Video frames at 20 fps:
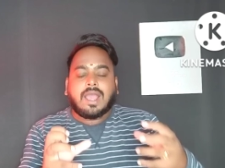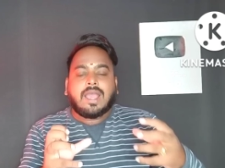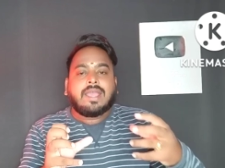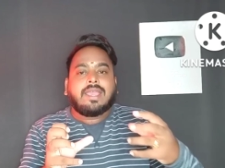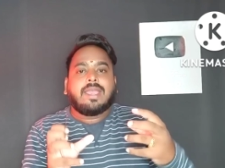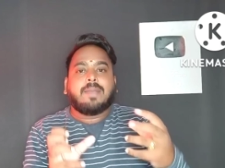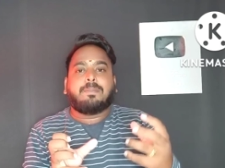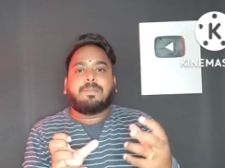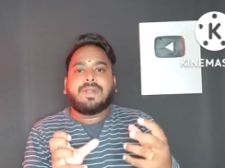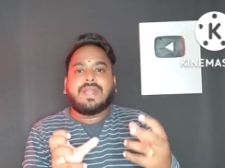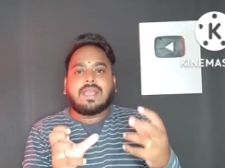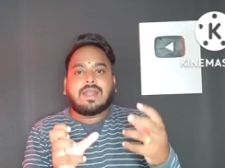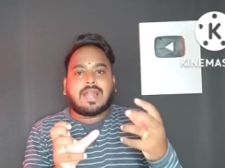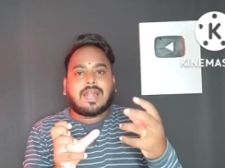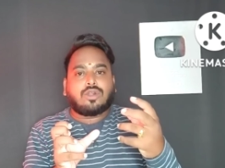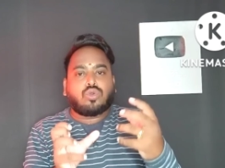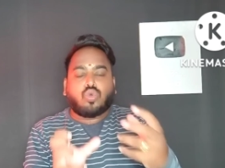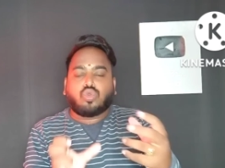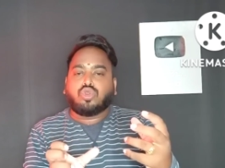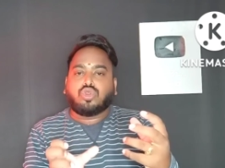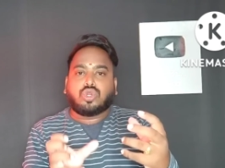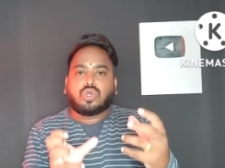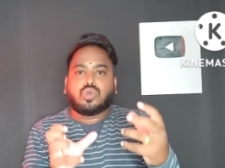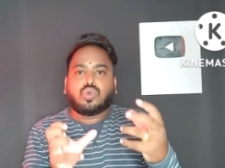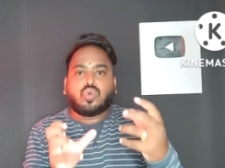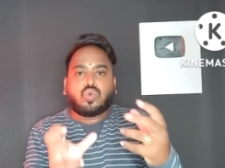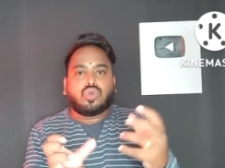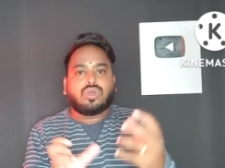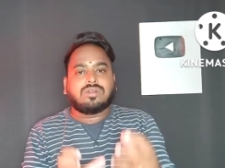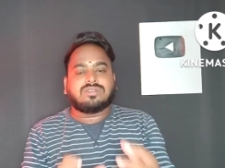எப்படியெல்லாம் நொந்து
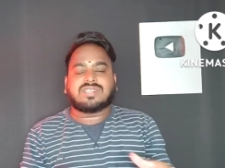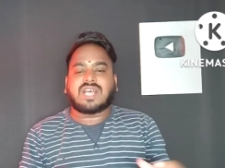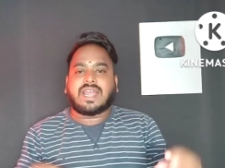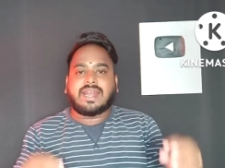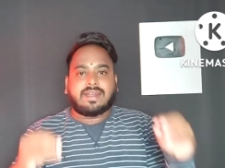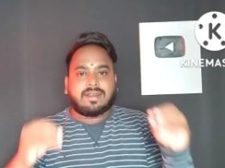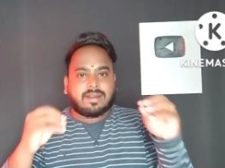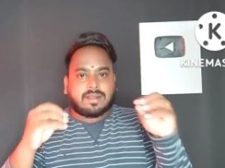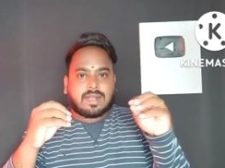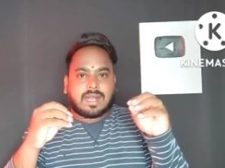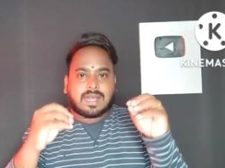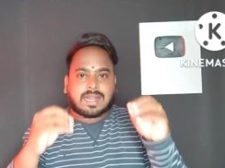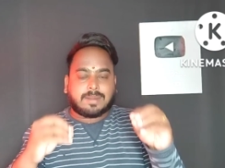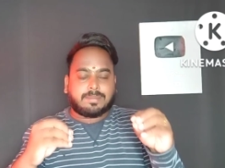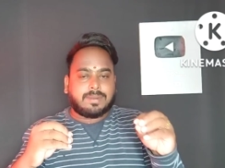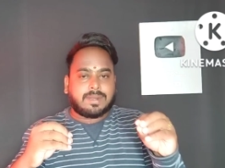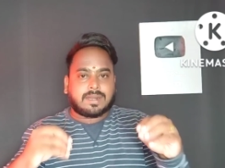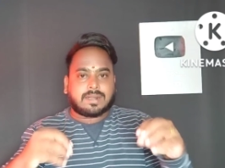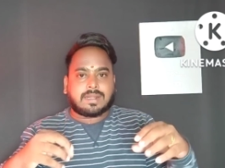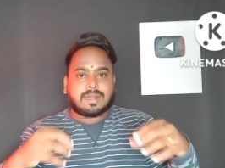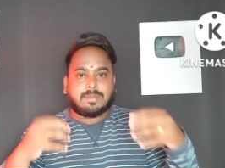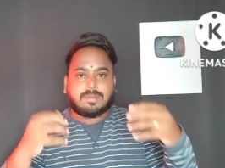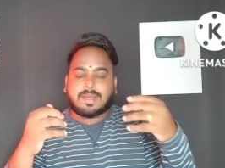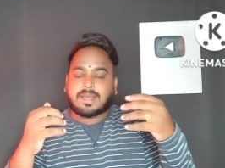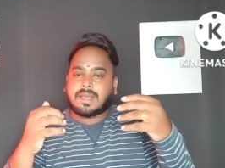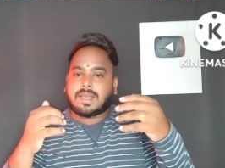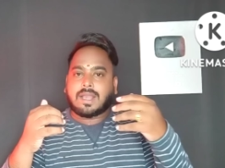நூடுல்ஸ் ஆகிட்டு இருக்காரு அப்படின்றத நம்ம